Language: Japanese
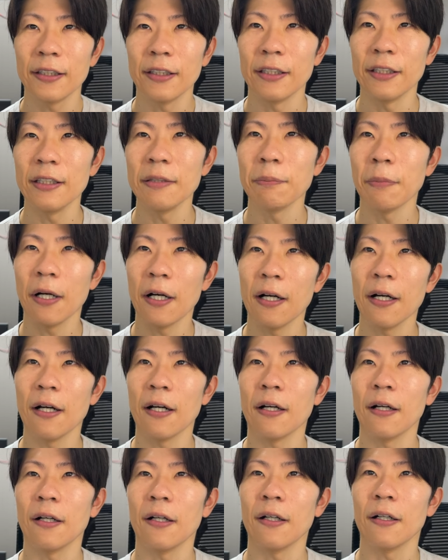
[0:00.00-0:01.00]

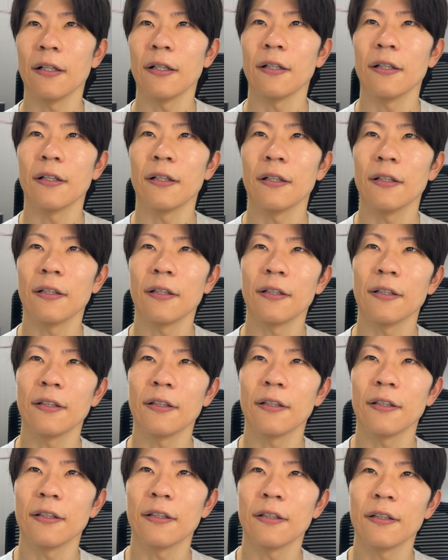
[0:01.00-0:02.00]
今、
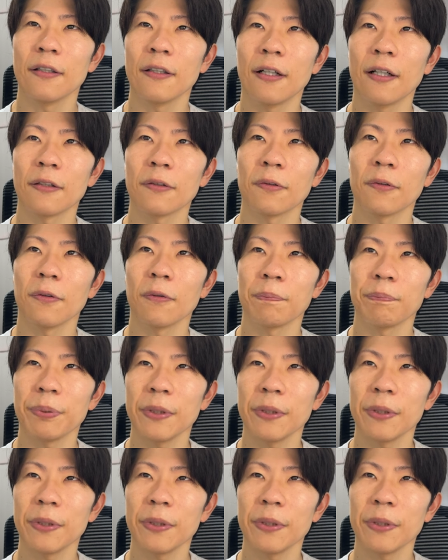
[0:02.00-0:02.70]
あの、